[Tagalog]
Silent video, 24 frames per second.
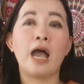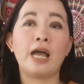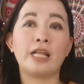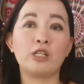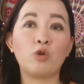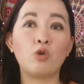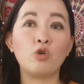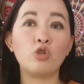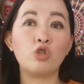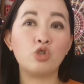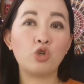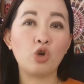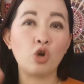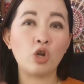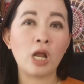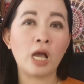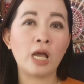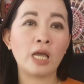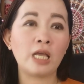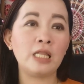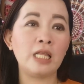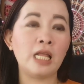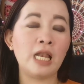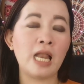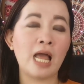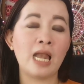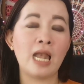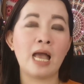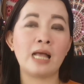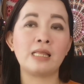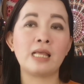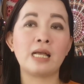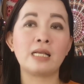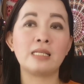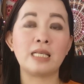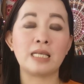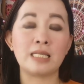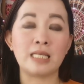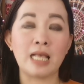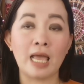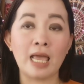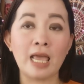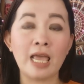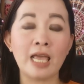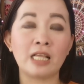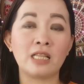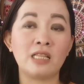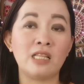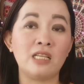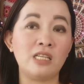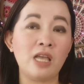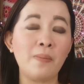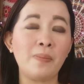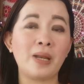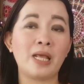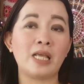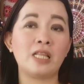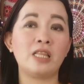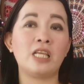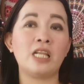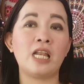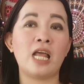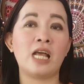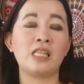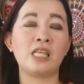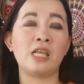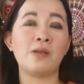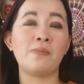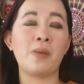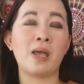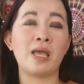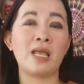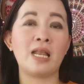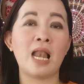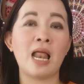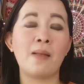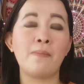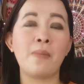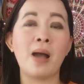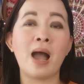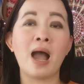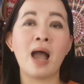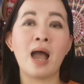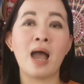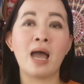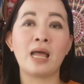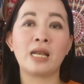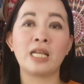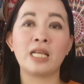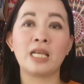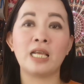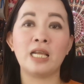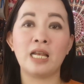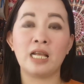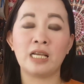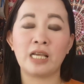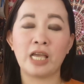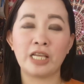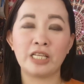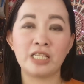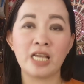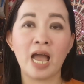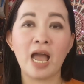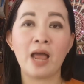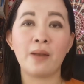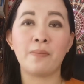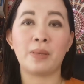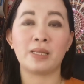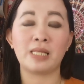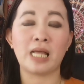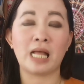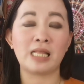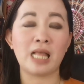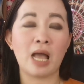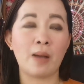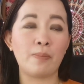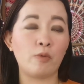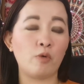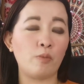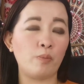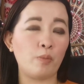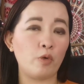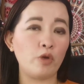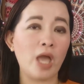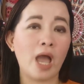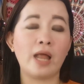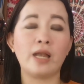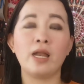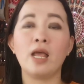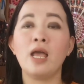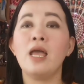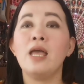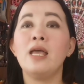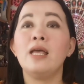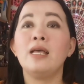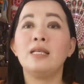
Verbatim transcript: at kutyo ng inilalatag sa sahig, di syempre hindi natin maaaring ilagay dyan, matatapon po yan.